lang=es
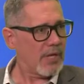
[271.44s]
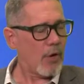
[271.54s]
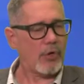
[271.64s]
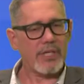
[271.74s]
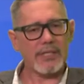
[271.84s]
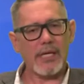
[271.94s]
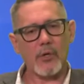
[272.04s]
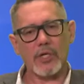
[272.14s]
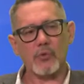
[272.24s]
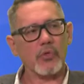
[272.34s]
Hoy en día
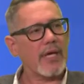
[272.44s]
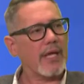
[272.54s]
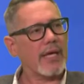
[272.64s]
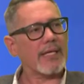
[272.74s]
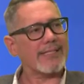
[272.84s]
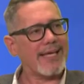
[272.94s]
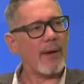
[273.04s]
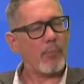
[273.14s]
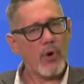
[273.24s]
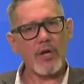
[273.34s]
lo que tú quieres es que
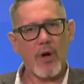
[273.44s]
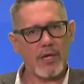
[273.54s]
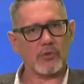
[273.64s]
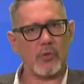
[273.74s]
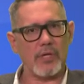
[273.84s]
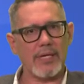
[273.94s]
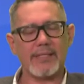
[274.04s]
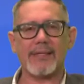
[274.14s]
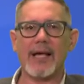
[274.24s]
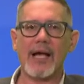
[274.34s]
sean buenos actores, que
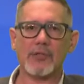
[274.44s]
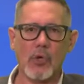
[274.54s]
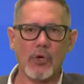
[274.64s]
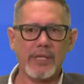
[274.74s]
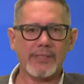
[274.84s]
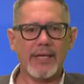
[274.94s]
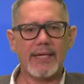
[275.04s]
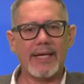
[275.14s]
sean actores